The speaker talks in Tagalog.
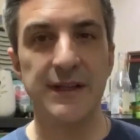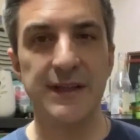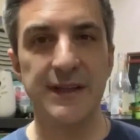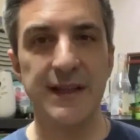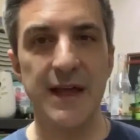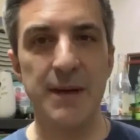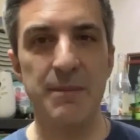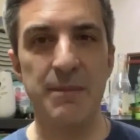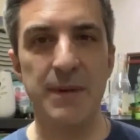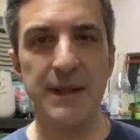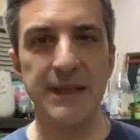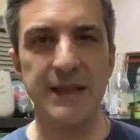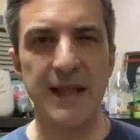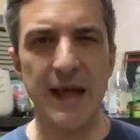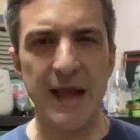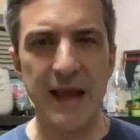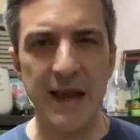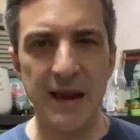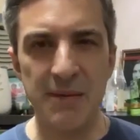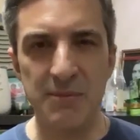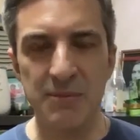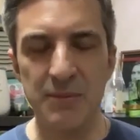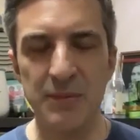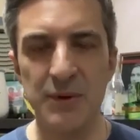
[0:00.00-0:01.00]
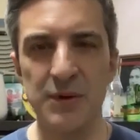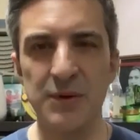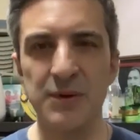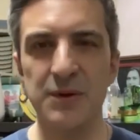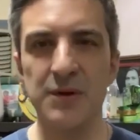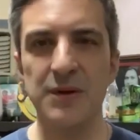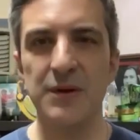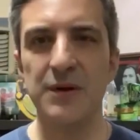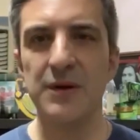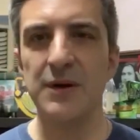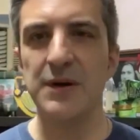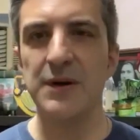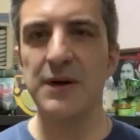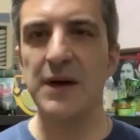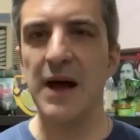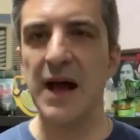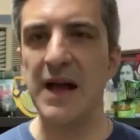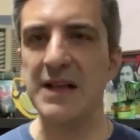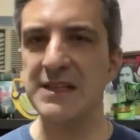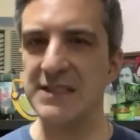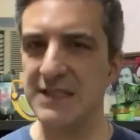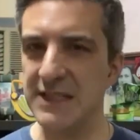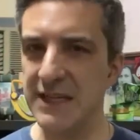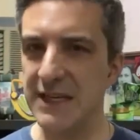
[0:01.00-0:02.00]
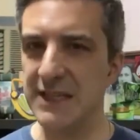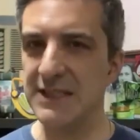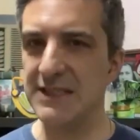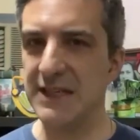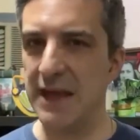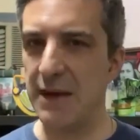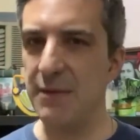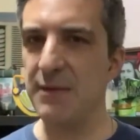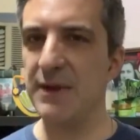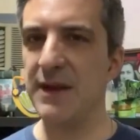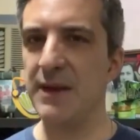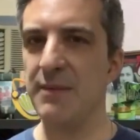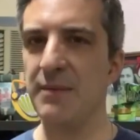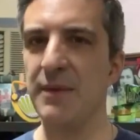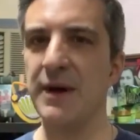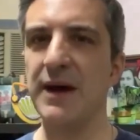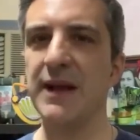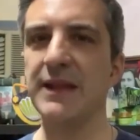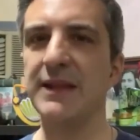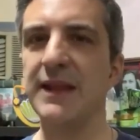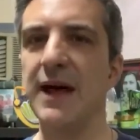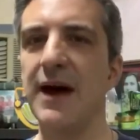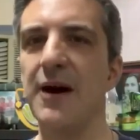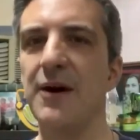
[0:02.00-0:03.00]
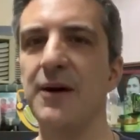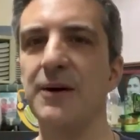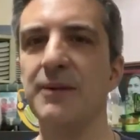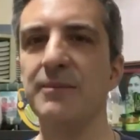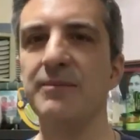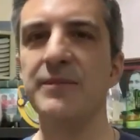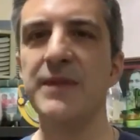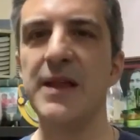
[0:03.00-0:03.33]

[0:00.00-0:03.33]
dapat alam mo ang sinasabi ng mga tao.